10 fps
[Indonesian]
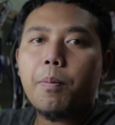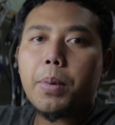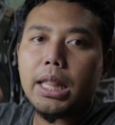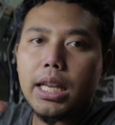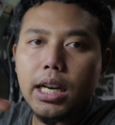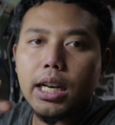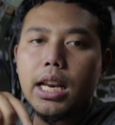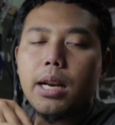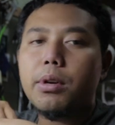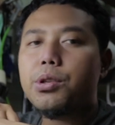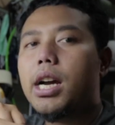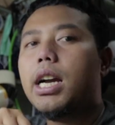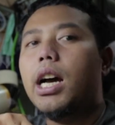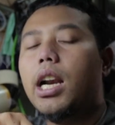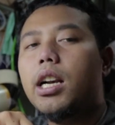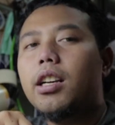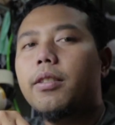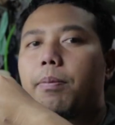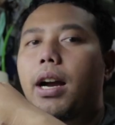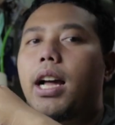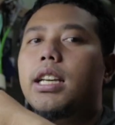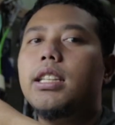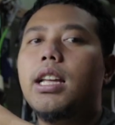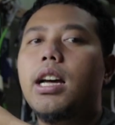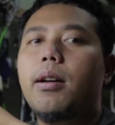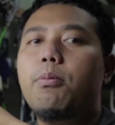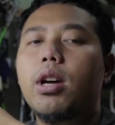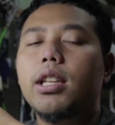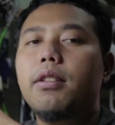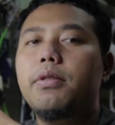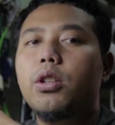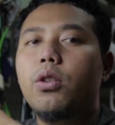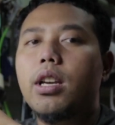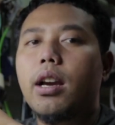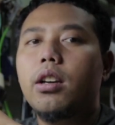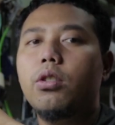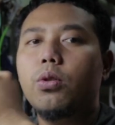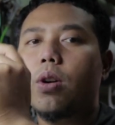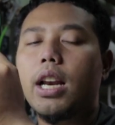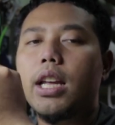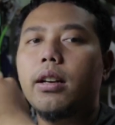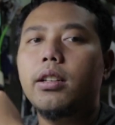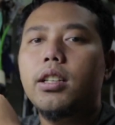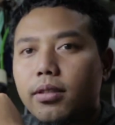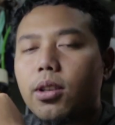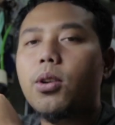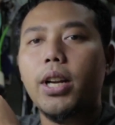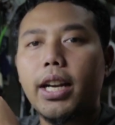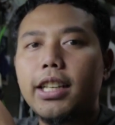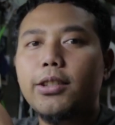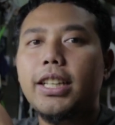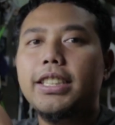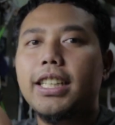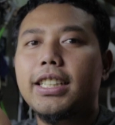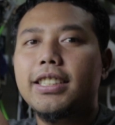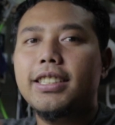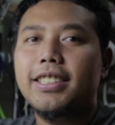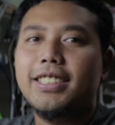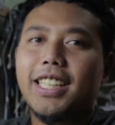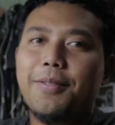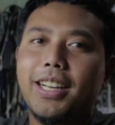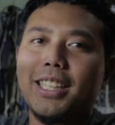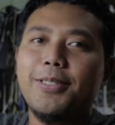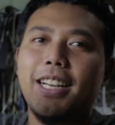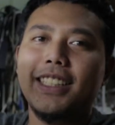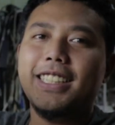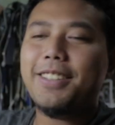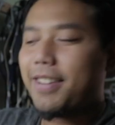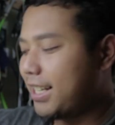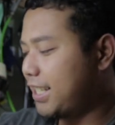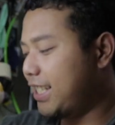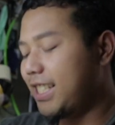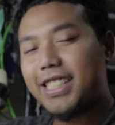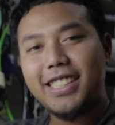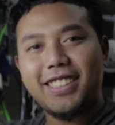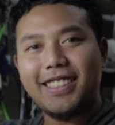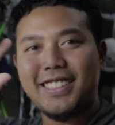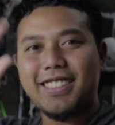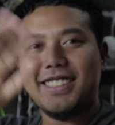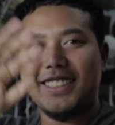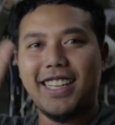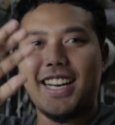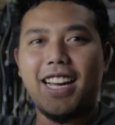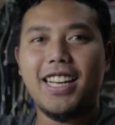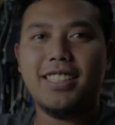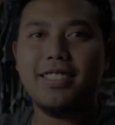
pertanyaan kalian masuk akal bakal kita buatkan videonya untuk kalian udah deh itu aja sampai ketemu ya terima kasih dadah